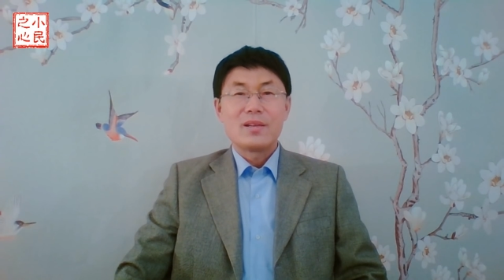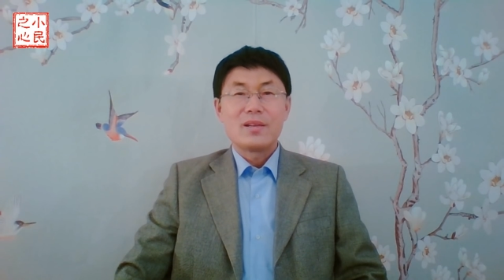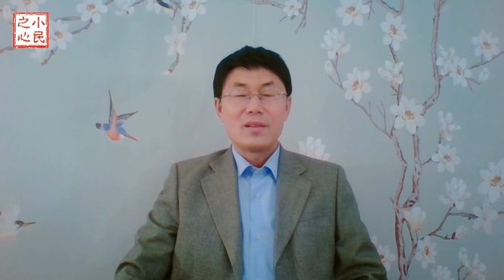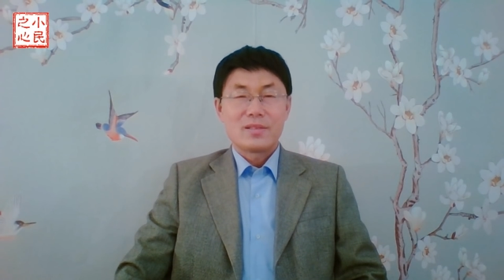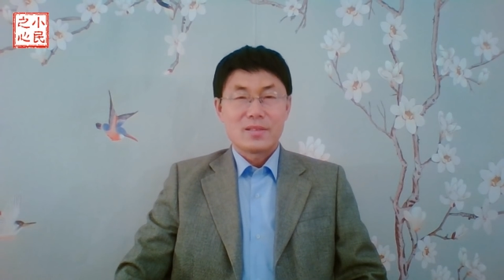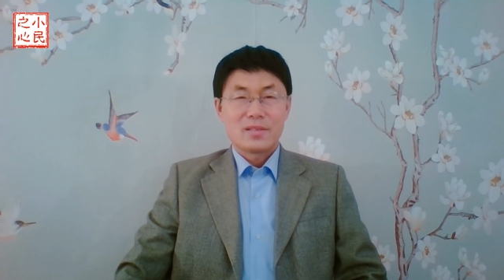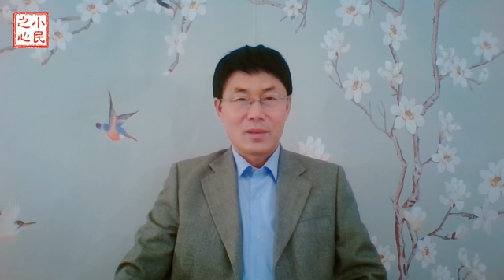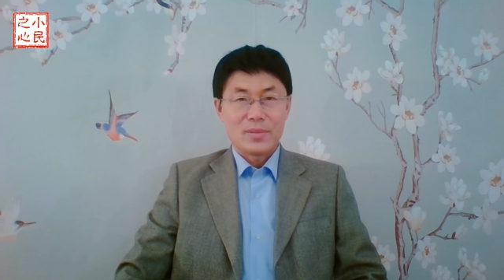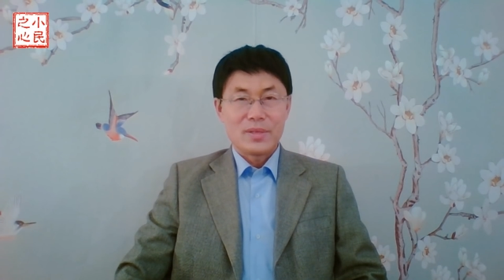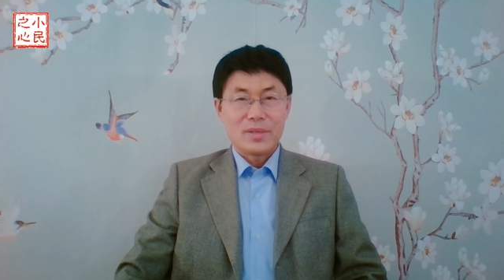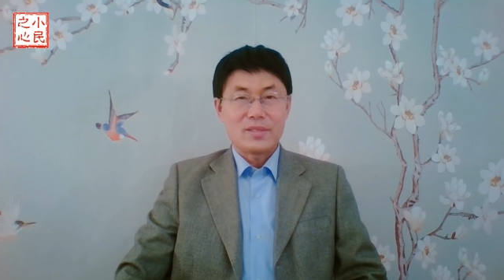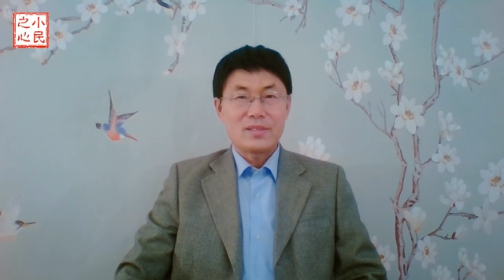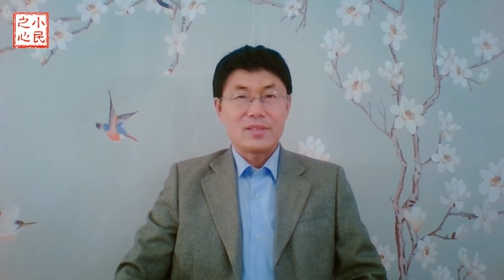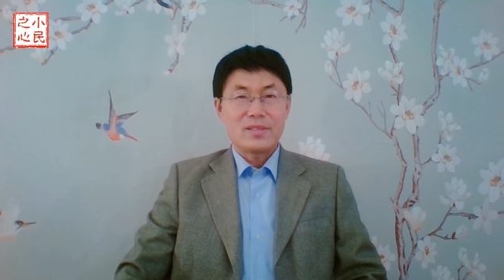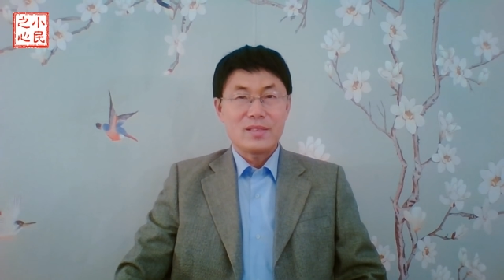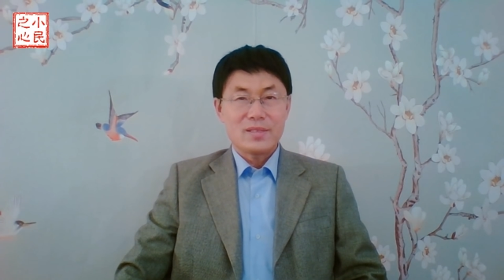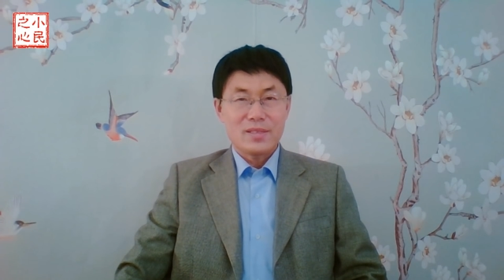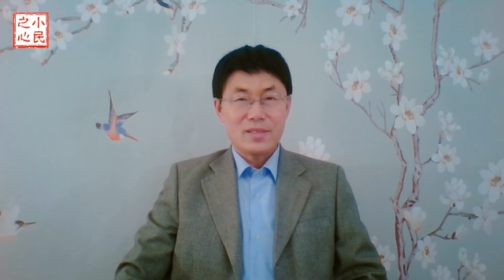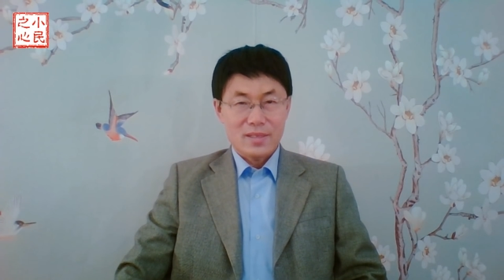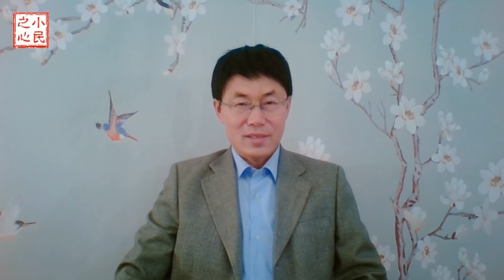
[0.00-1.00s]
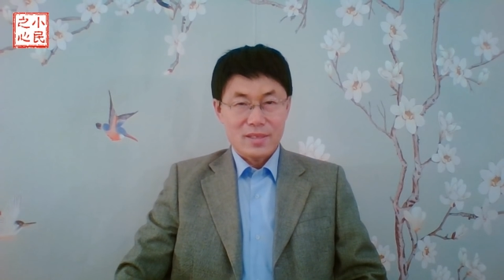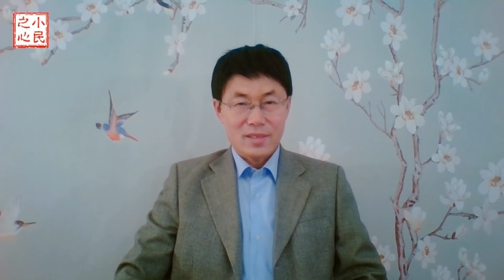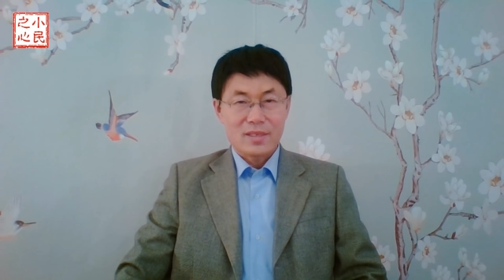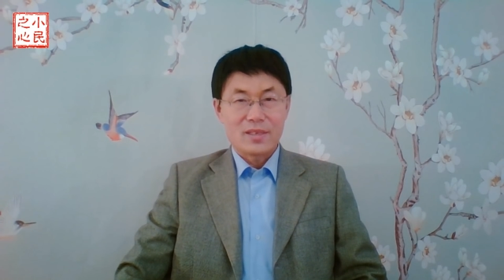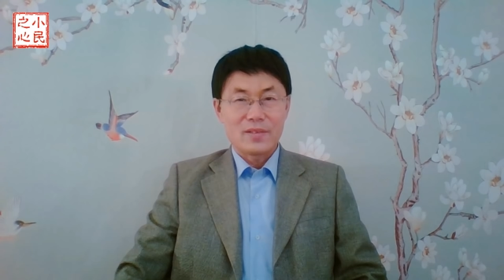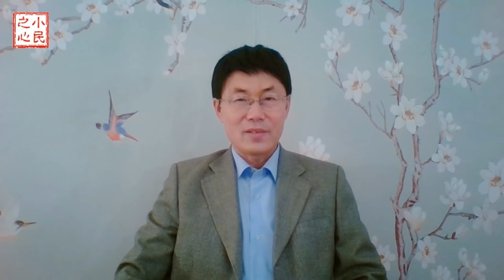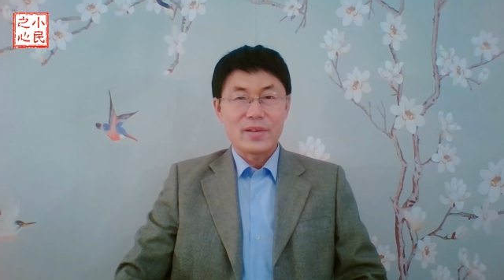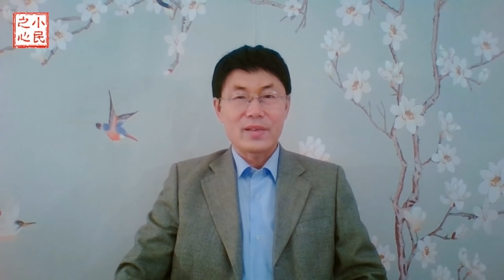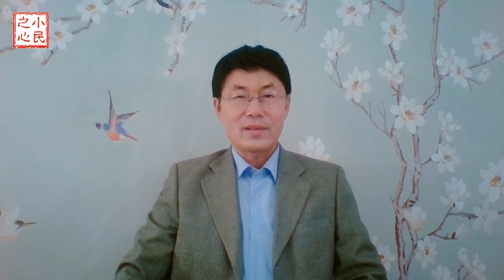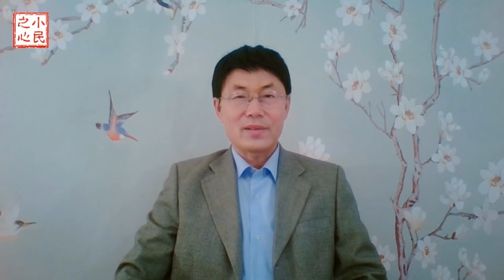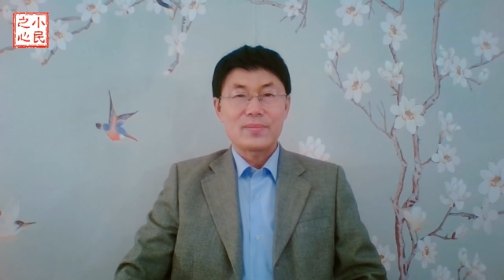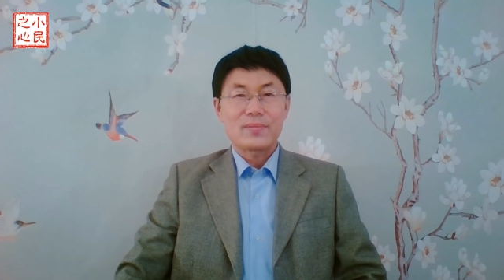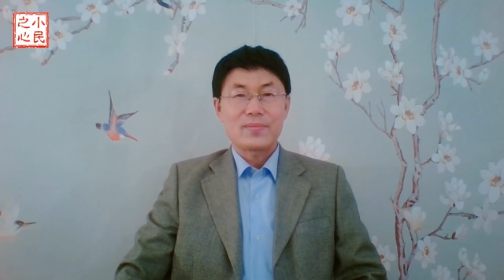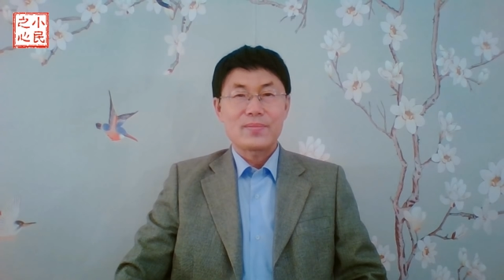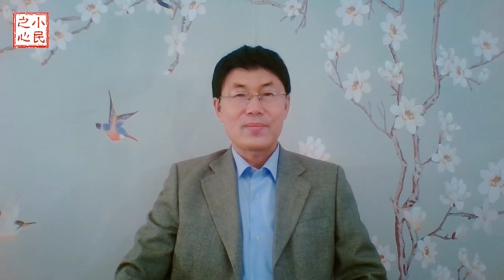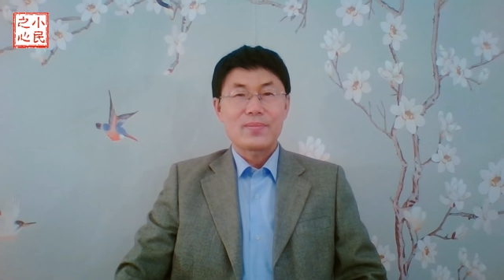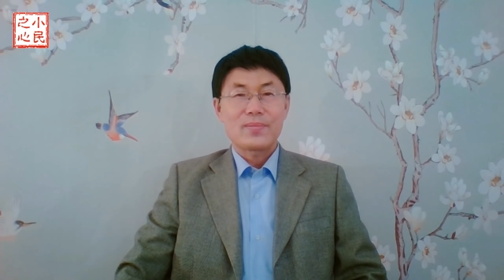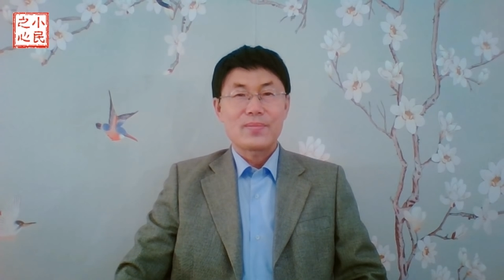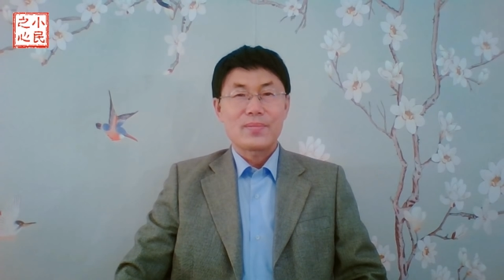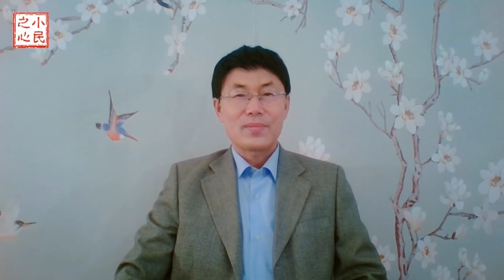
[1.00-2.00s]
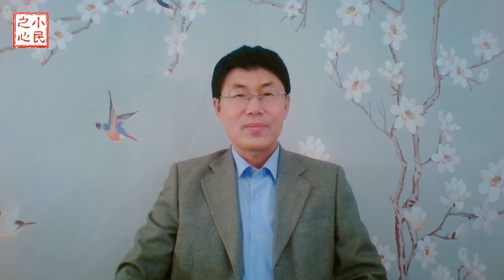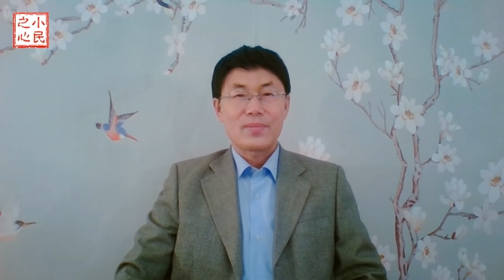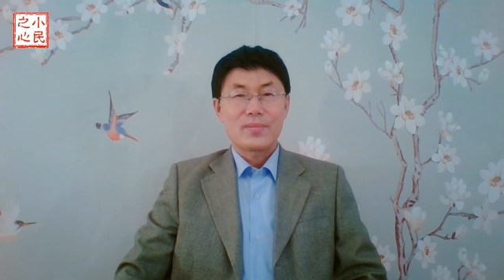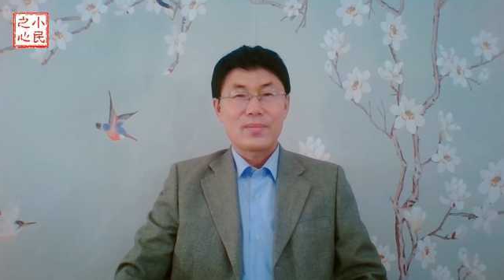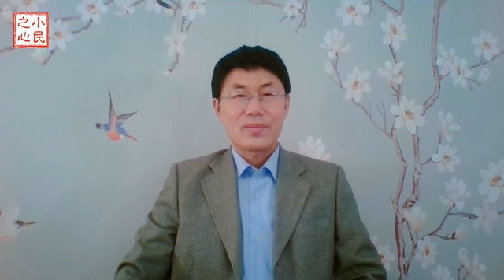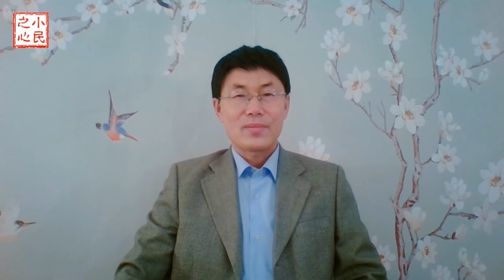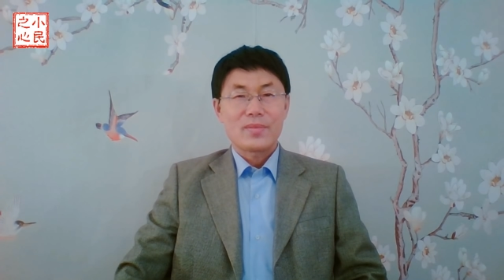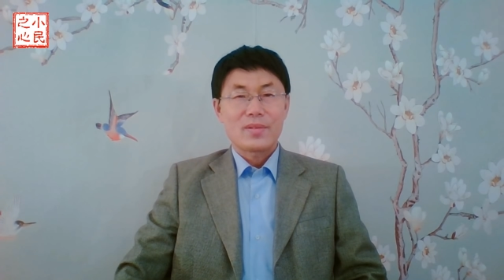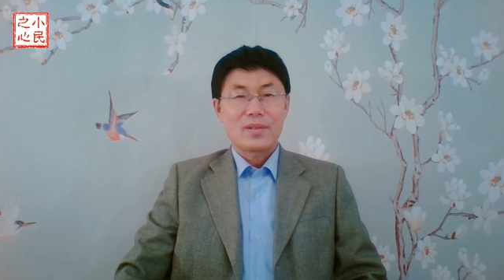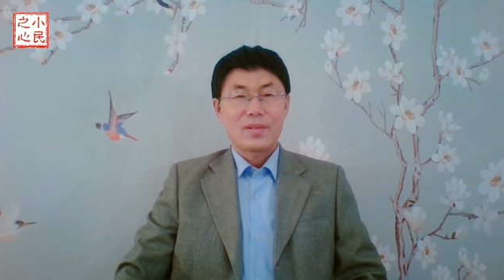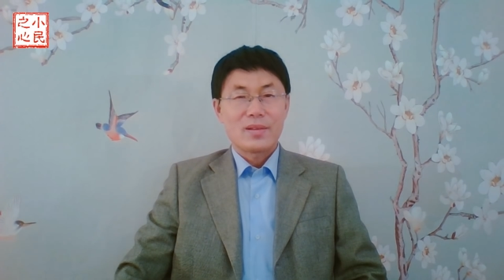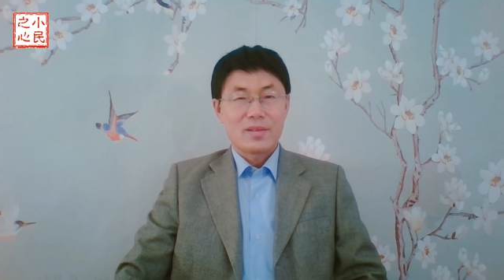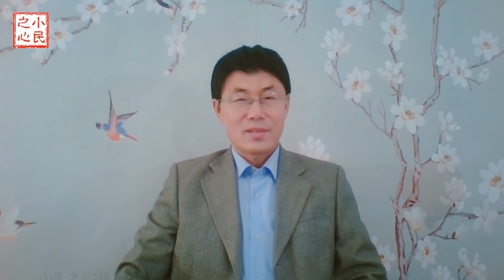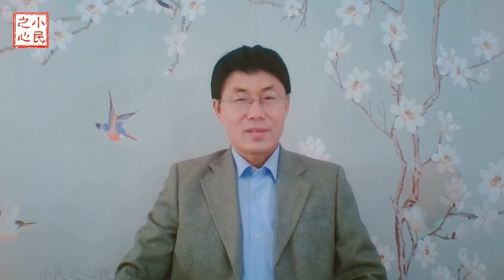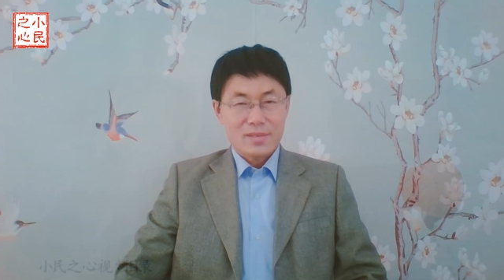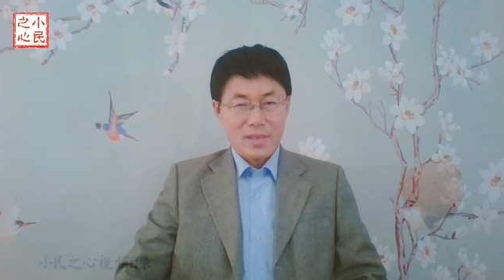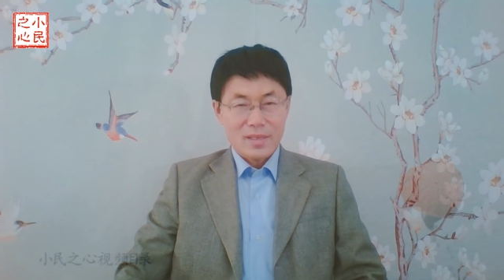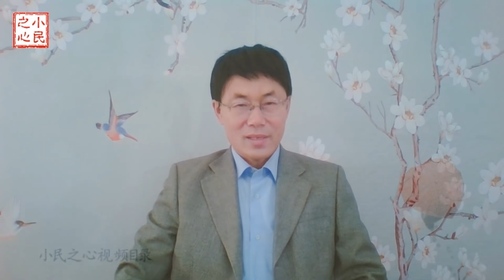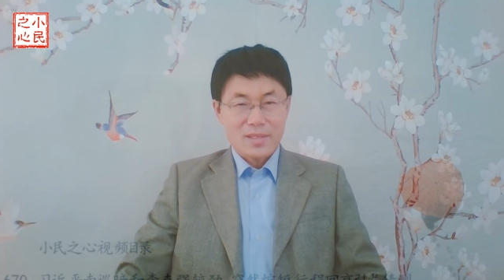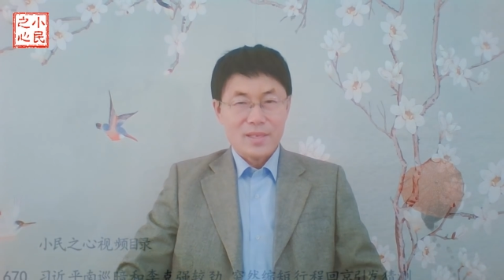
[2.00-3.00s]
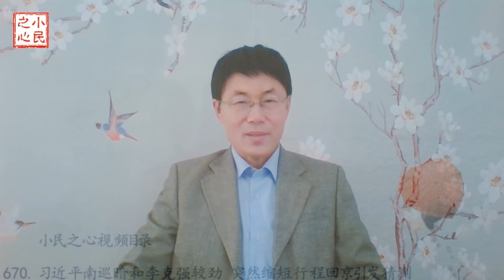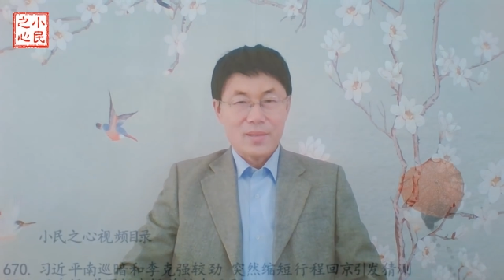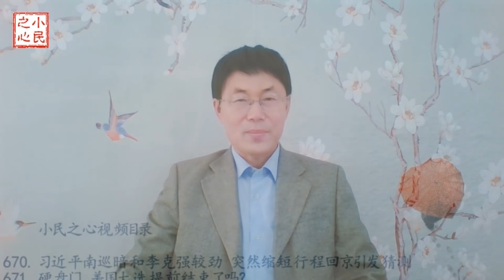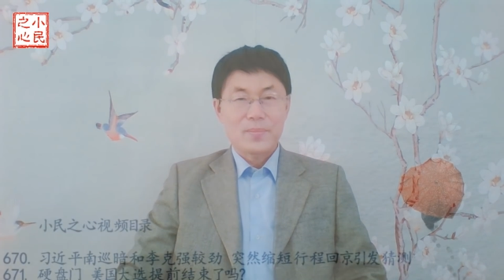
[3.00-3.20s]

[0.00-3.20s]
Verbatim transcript: 小民之心，谢谢各位，再见。